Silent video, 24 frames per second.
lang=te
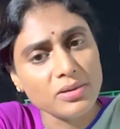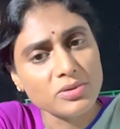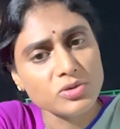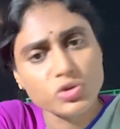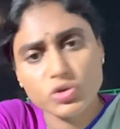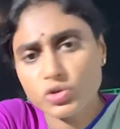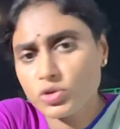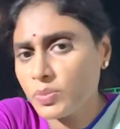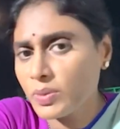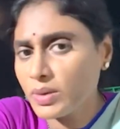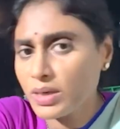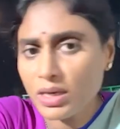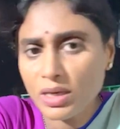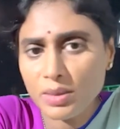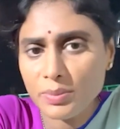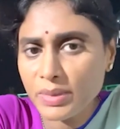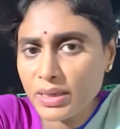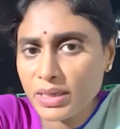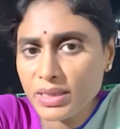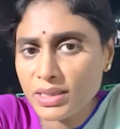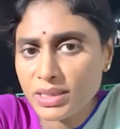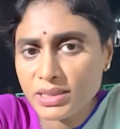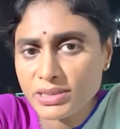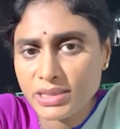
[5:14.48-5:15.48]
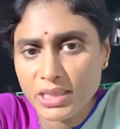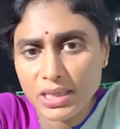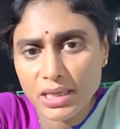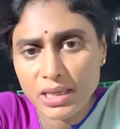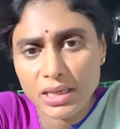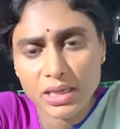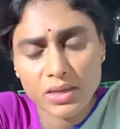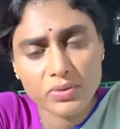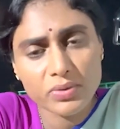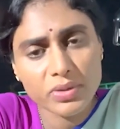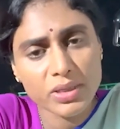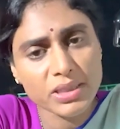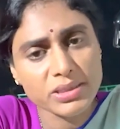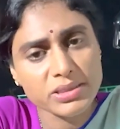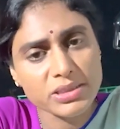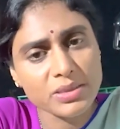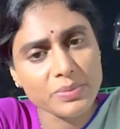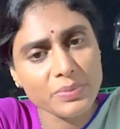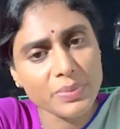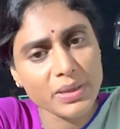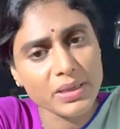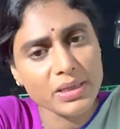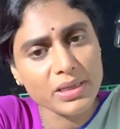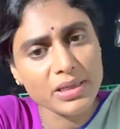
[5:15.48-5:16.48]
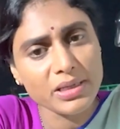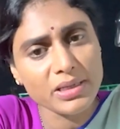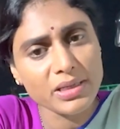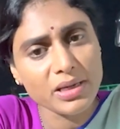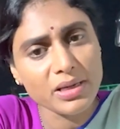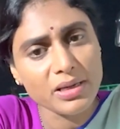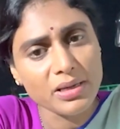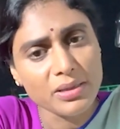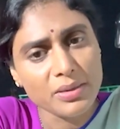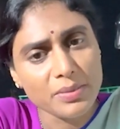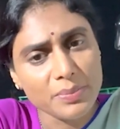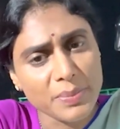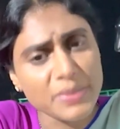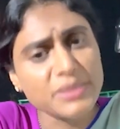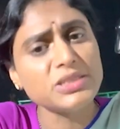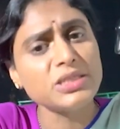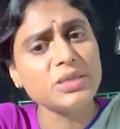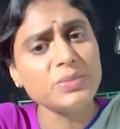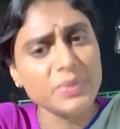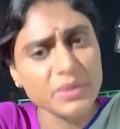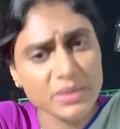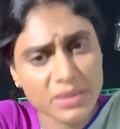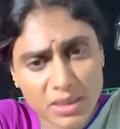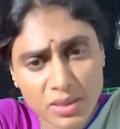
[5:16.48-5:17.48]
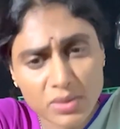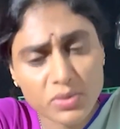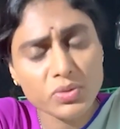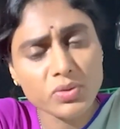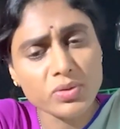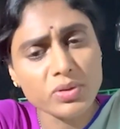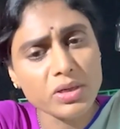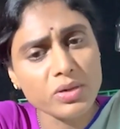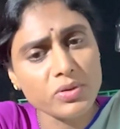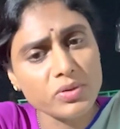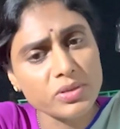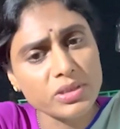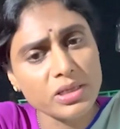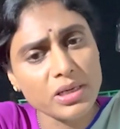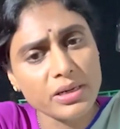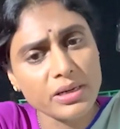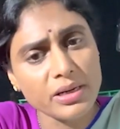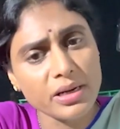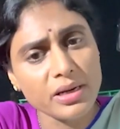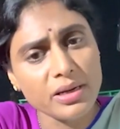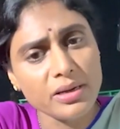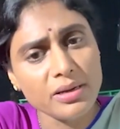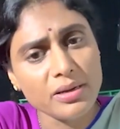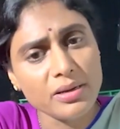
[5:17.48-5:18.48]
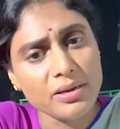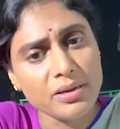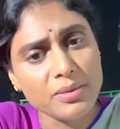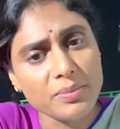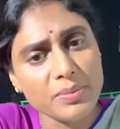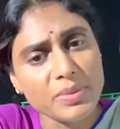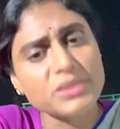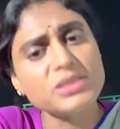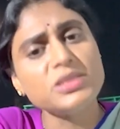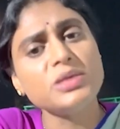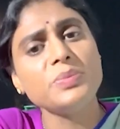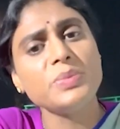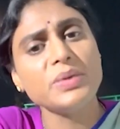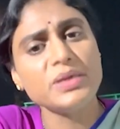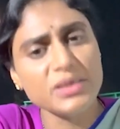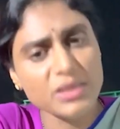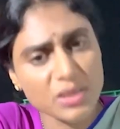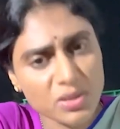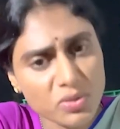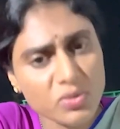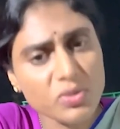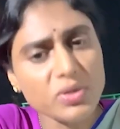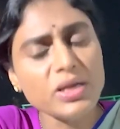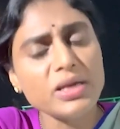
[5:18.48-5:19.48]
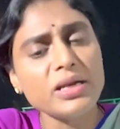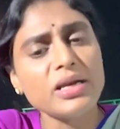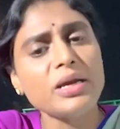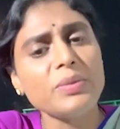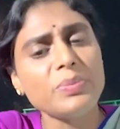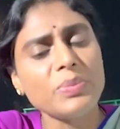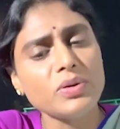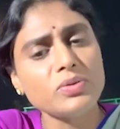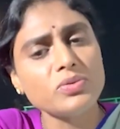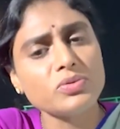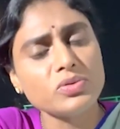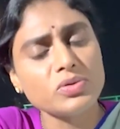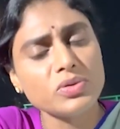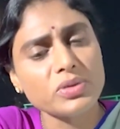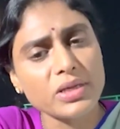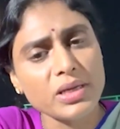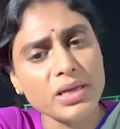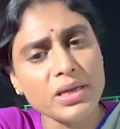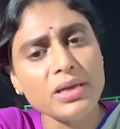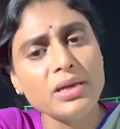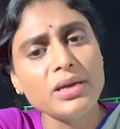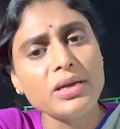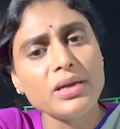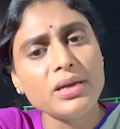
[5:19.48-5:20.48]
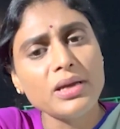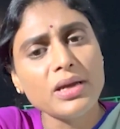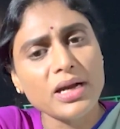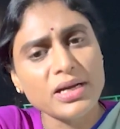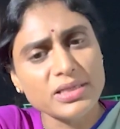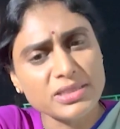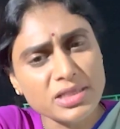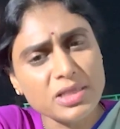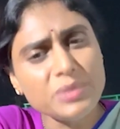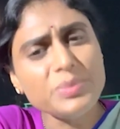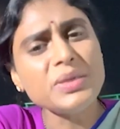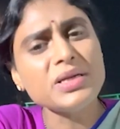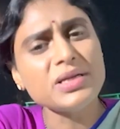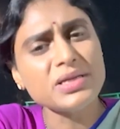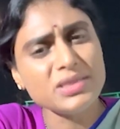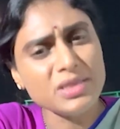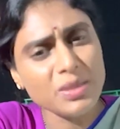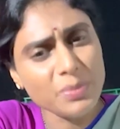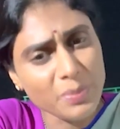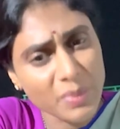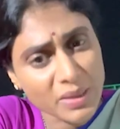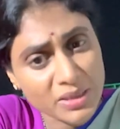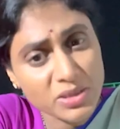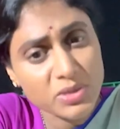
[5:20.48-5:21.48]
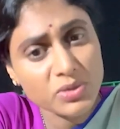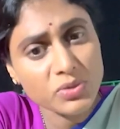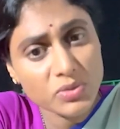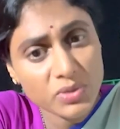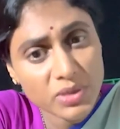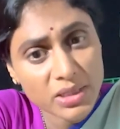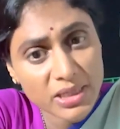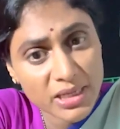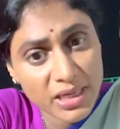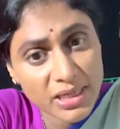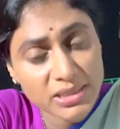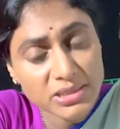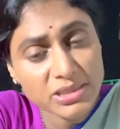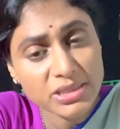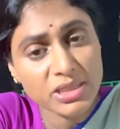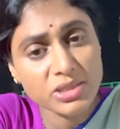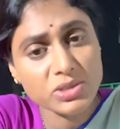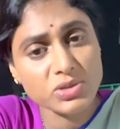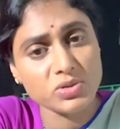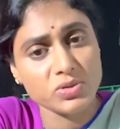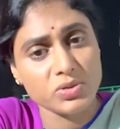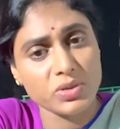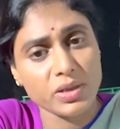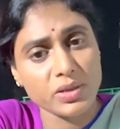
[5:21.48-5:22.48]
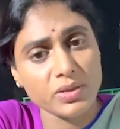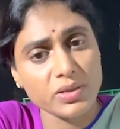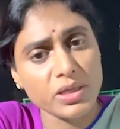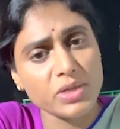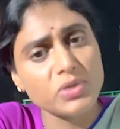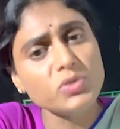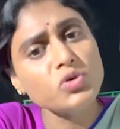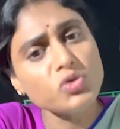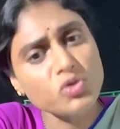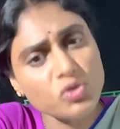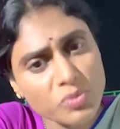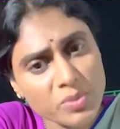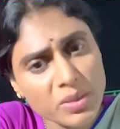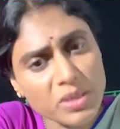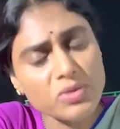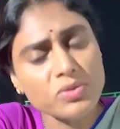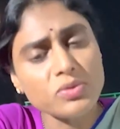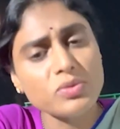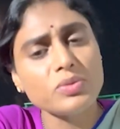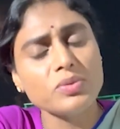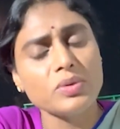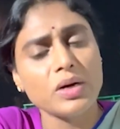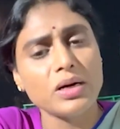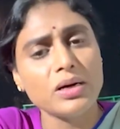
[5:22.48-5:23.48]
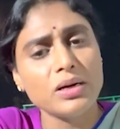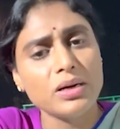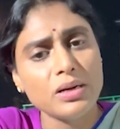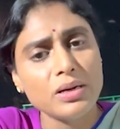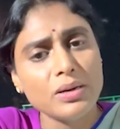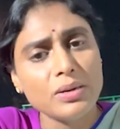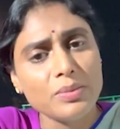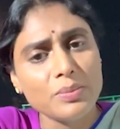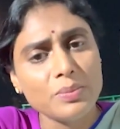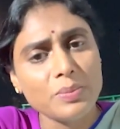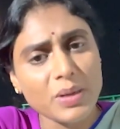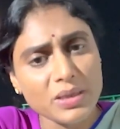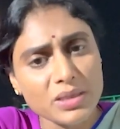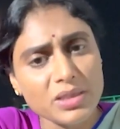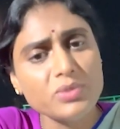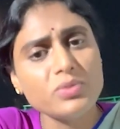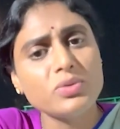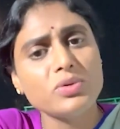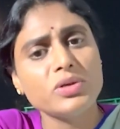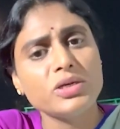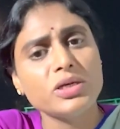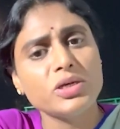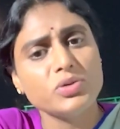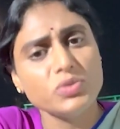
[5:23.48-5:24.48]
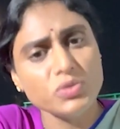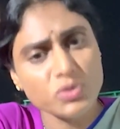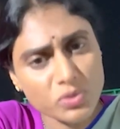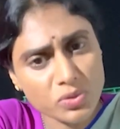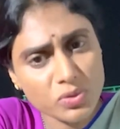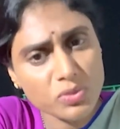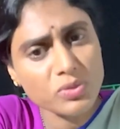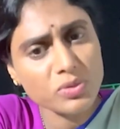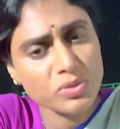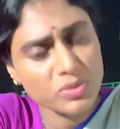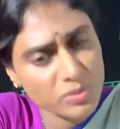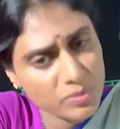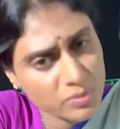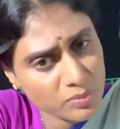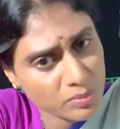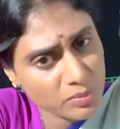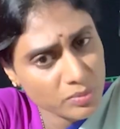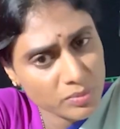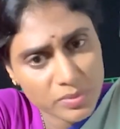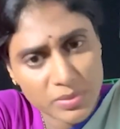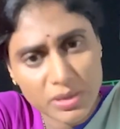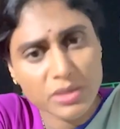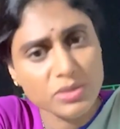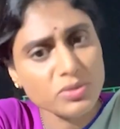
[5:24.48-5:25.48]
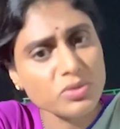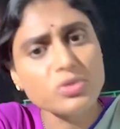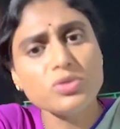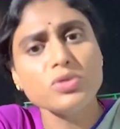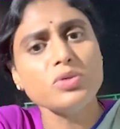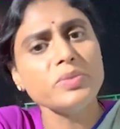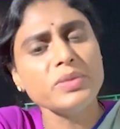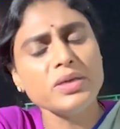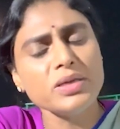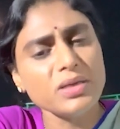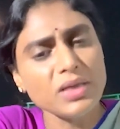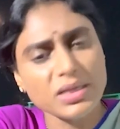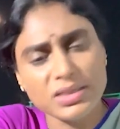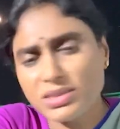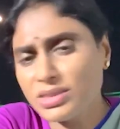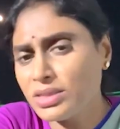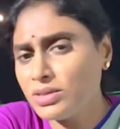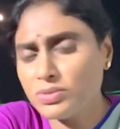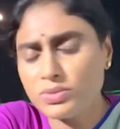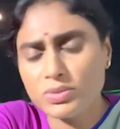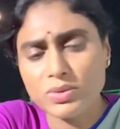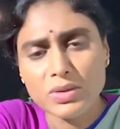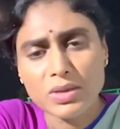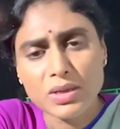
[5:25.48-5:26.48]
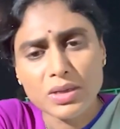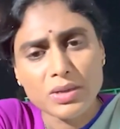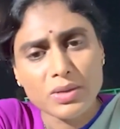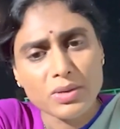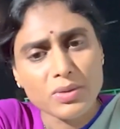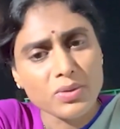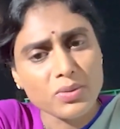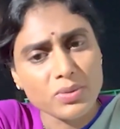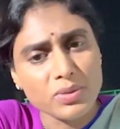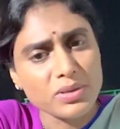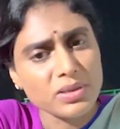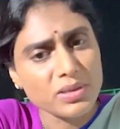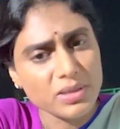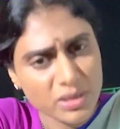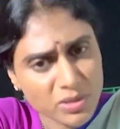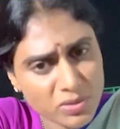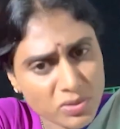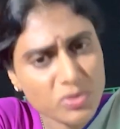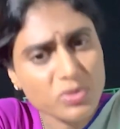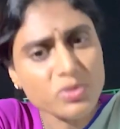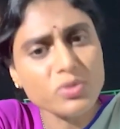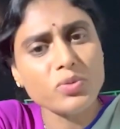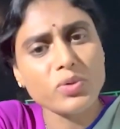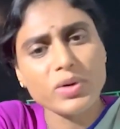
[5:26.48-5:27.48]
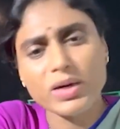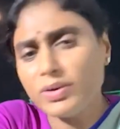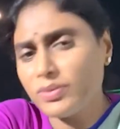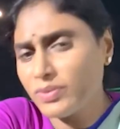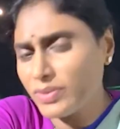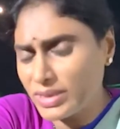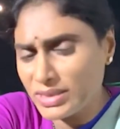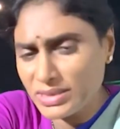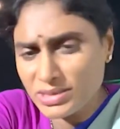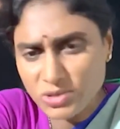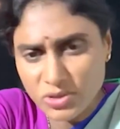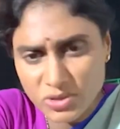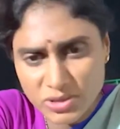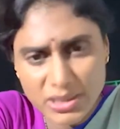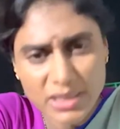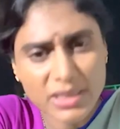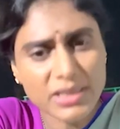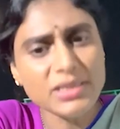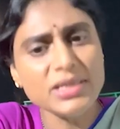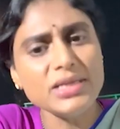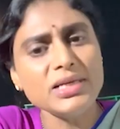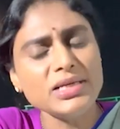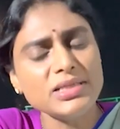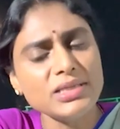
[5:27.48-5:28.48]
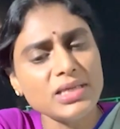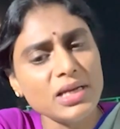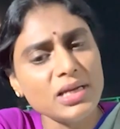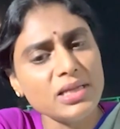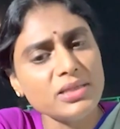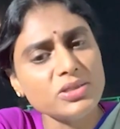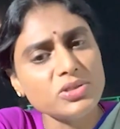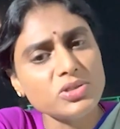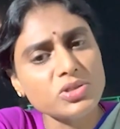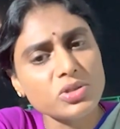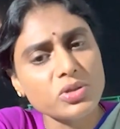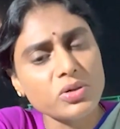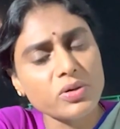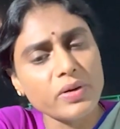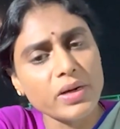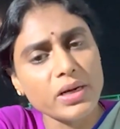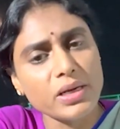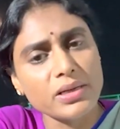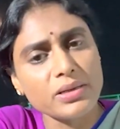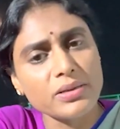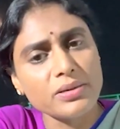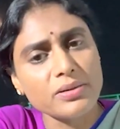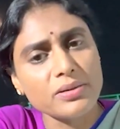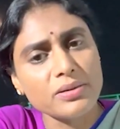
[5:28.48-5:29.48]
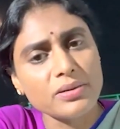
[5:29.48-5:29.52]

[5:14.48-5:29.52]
చుట్టుపక్కల మహిళలు చల్లగా ఉండాల్సిన పని లేదా పసి బిడ్డలను కూడా వదలరా పసి బిడ్డలు కూడా రేప్ అవుతుంటే అసలు మీరంతా బతికుండి ఏం చేస్తున్నారు ఎందుకు మీకు పదవులు ఎందుకు ఎందుకు మీరు అసలు ఎందుకు ఈ సొసైటీనే తలదించుకోవాలి